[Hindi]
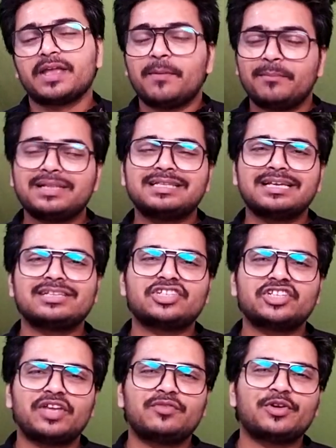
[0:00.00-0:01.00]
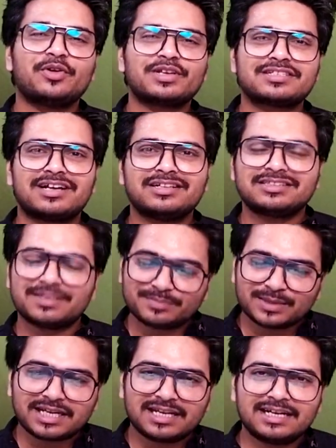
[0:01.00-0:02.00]
मिलते हैं किसी नई वीडियो के साथ तब
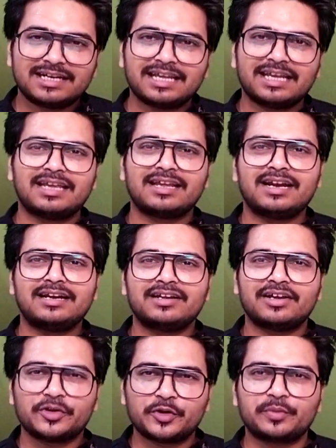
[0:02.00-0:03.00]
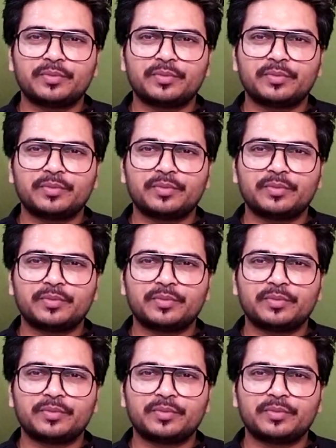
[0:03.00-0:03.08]
तक के लिए टेक केयर एंड गुड